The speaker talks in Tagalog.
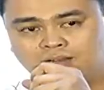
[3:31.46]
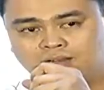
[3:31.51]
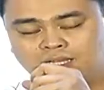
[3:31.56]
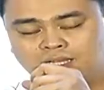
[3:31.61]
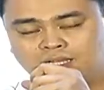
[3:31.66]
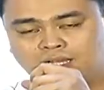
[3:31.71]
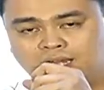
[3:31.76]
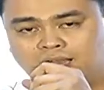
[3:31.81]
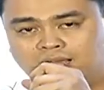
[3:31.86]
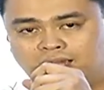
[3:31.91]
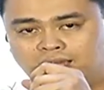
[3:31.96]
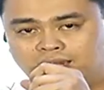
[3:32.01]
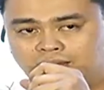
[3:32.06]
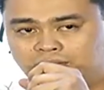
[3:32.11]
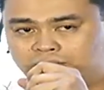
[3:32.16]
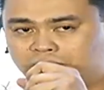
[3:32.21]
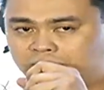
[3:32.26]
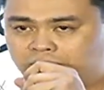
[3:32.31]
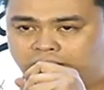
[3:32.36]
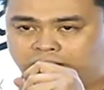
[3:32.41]
Kailangan lang
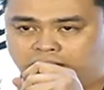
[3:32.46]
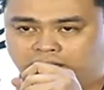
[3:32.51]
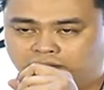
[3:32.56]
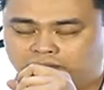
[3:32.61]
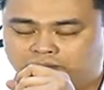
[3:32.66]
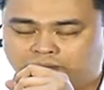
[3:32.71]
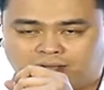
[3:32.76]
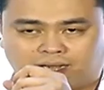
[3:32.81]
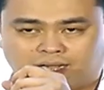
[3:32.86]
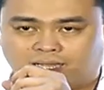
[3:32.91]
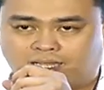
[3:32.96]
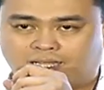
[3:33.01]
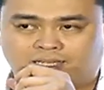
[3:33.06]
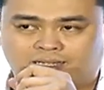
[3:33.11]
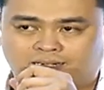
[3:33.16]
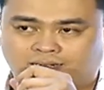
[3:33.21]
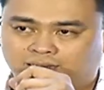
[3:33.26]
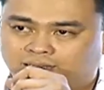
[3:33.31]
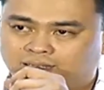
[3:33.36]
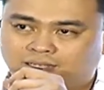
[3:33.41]
ma-break yung
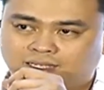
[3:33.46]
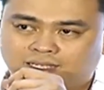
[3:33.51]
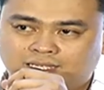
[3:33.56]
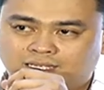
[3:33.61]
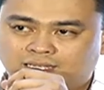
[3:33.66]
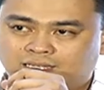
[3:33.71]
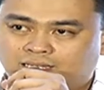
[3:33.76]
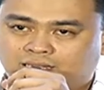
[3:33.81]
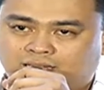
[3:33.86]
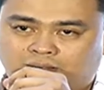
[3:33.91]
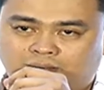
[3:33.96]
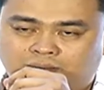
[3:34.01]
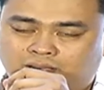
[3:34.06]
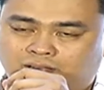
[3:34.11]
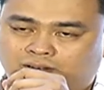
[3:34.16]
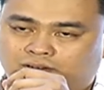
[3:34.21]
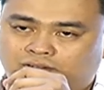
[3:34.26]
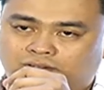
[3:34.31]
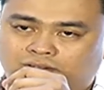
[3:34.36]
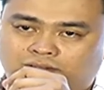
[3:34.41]
barrier na
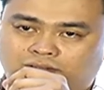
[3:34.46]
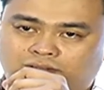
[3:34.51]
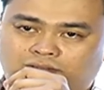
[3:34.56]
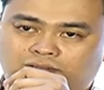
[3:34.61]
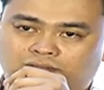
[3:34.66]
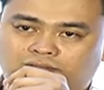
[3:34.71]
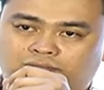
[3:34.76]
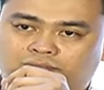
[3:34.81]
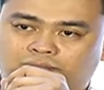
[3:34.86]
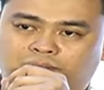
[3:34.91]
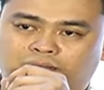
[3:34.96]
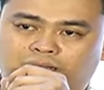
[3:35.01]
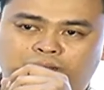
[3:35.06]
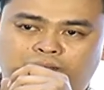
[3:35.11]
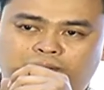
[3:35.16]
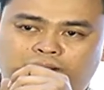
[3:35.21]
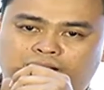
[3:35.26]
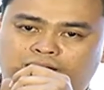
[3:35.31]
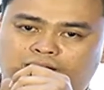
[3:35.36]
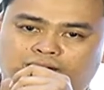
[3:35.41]
mayroong
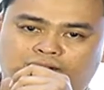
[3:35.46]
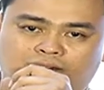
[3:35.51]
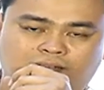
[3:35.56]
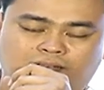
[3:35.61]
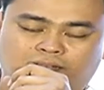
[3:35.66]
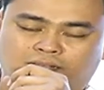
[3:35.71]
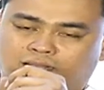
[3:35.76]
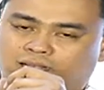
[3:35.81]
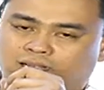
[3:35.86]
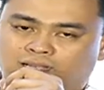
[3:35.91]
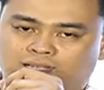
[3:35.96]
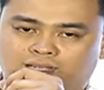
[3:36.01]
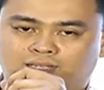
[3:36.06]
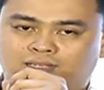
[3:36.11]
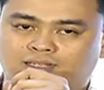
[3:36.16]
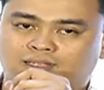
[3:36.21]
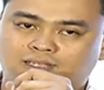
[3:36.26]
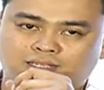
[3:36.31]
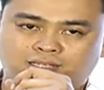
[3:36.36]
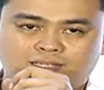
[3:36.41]
Pilipino na,
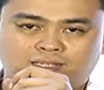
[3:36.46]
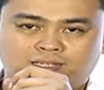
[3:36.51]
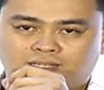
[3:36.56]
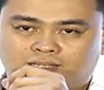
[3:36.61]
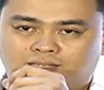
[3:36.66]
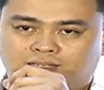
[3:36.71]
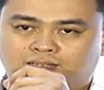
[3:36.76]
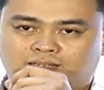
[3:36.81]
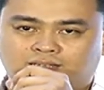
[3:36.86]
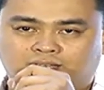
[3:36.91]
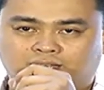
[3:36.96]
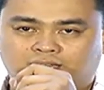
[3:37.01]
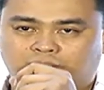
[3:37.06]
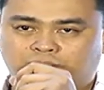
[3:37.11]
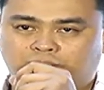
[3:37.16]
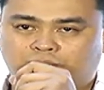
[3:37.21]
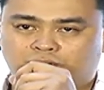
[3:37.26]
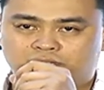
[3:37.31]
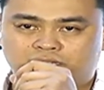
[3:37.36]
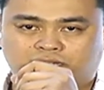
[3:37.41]
na
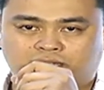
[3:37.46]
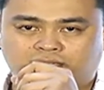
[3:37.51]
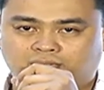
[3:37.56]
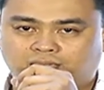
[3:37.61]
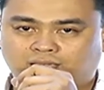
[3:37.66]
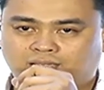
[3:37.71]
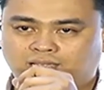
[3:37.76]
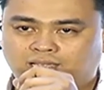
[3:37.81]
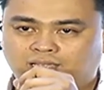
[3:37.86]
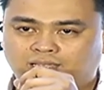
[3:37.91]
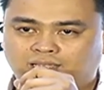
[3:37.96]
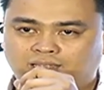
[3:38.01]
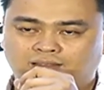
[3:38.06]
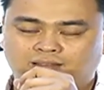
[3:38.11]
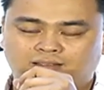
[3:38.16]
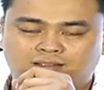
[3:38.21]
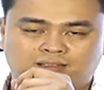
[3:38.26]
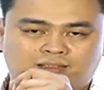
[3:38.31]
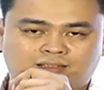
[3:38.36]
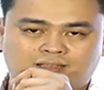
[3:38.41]
nagpursige,
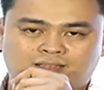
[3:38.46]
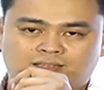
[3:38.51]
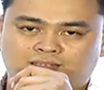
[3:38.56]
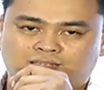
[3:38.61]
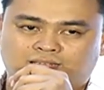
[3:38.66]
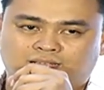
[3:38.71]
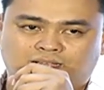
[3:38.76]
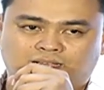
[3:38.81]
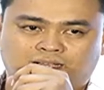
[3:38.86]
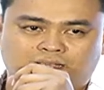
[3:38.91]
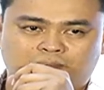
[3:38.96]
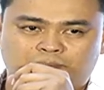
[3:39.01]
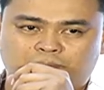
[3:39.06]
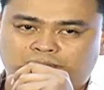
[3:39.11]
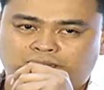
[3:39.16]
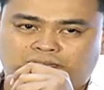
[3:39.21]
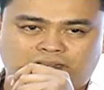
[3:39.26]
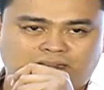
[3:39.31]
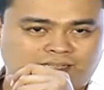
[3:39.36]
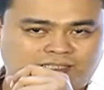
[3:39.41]
na
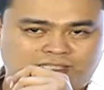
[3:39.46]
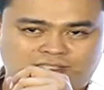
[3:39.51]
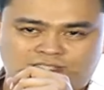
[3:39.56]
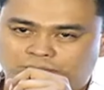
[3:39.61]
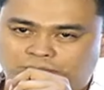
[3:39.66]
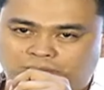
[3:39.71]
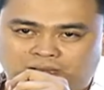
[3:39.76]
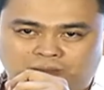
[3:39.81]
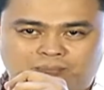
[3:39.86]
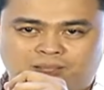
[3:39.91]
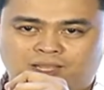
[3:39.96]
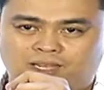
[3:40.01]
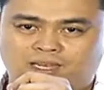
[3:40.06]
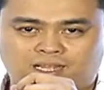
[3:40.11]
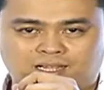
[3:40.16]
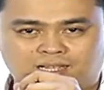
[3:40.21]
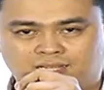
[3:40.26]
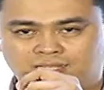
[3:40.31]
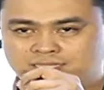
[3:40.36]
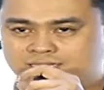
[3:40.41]
ipinanganak din sa
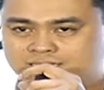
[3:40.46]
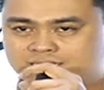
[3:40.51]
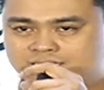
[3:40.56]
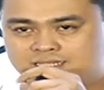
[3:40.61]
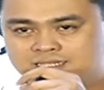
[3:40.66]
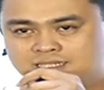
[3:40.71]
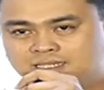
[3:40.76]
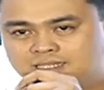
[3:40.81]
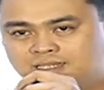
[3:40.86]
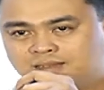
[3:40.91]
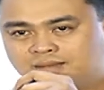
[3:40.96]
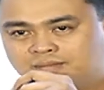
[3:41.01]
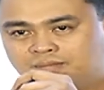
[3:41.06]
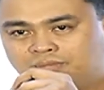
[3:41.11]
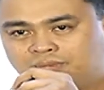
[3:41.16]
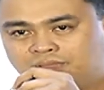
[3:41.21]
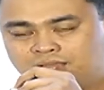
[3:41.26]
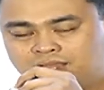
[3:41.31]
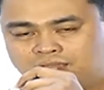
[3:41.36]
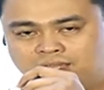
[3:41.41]
Pilipinas,
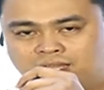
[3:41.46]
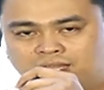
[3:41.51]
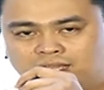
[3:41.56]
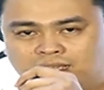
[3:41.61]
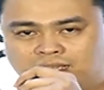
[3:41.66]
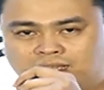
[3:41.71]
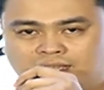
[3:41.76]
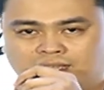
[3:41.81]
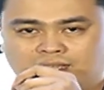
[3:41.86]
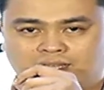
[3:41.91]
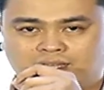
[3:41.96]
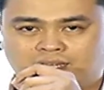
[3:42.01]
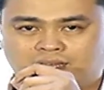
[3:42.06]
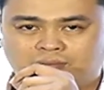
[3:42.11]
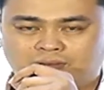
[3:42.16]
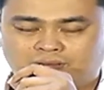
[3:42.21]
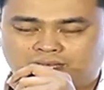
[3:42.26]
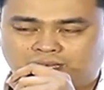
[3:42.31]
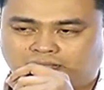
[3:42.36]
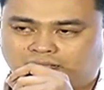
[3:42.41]
na, na,
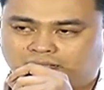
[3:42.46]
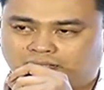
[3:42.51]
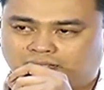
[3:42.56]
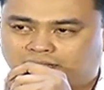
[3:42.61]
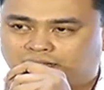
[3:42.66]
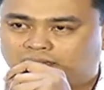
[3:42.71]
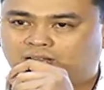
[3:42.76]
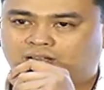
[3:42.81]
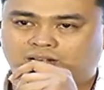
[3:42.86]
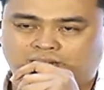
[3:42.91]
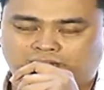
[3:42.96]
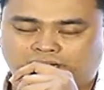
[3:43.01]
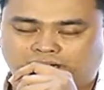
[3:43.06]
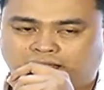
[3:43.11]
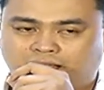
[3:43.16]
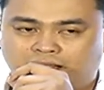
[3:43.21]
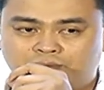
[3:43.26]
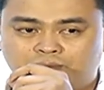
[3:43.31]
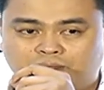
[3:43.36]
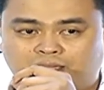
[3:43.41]
na, na
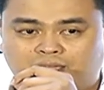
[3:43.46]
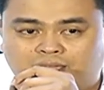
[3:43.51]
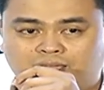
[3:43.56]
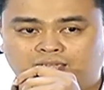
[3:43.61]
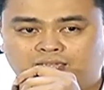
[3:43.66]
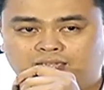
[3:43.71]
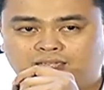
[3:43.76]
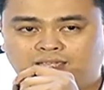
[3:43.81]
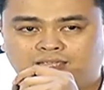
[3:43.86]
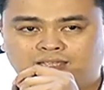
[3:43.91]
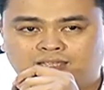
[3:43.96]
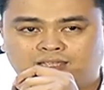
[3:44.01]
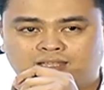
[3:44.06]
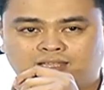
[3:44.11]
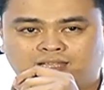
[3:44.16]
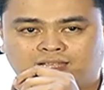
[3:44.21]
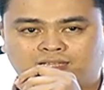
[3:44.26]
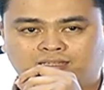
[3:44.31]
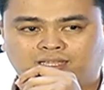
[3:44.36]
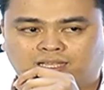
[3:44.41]
nag-NBA,
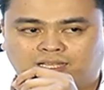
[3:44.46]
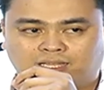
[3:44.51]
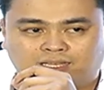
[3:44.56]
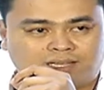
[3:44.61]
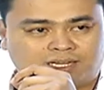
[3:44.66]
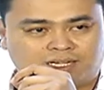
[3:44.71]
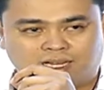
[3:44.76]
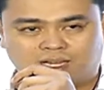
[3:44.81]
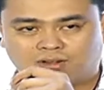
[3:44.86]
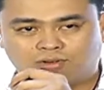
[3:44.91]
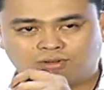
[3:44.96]
and then naglaro